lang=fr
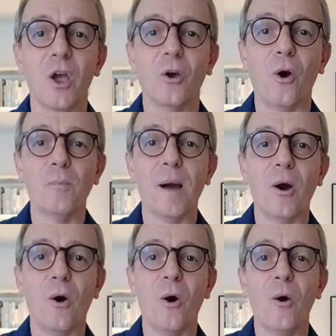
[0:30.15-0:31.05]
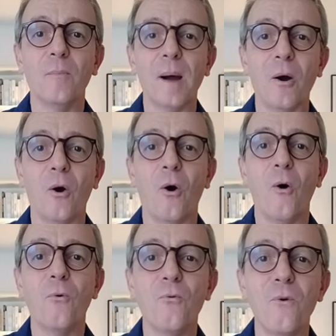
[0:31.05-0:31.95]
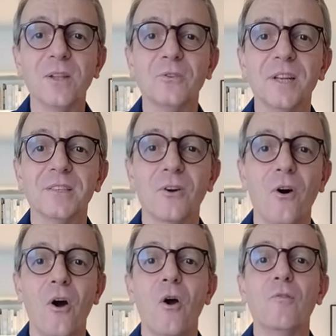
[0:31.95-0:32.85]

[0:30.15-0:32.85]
grands-parents, parents ou adolescents,